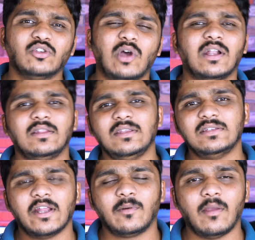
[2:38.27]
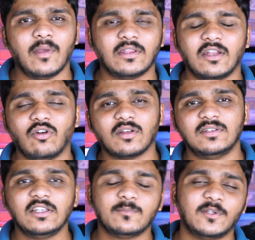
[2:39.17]
సో అట్లా తీసేటప్పుడు ఏమవుతాయంటే ఒక
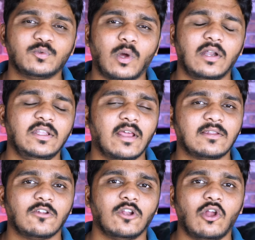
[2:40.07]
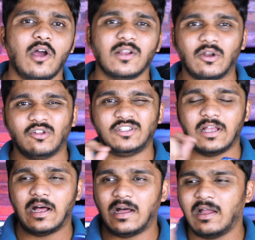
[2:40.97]
సిక్స్ మంత్స్ వన్ ఇయర్ తర్వాత లాంగ్ రన్ వచ్చి
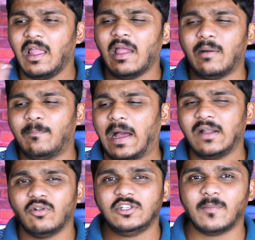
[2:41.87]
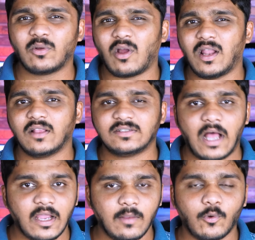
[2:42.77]
ఆ బ్యాండ్ వచ్చి మనకు ఒకలాగా
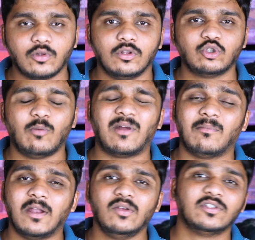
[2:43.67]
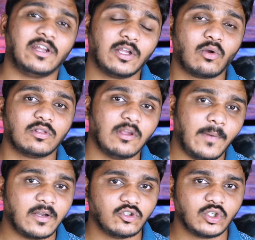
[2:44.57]
సాగిపోతుంది సో మనం మళ్ళీ చూసారంటే కొత్త కొత్త
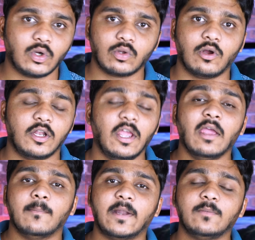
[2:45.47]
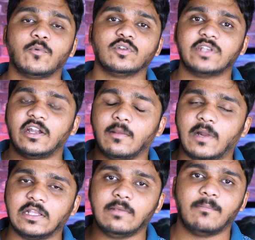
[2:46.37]
బ్యాండ్ వచ్చి కొనుక్కోవాలి బట్ ఇప్పుడు చూసారంటే
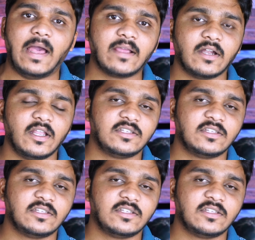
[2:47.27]
మనకి మ్యాగ్నెటిక్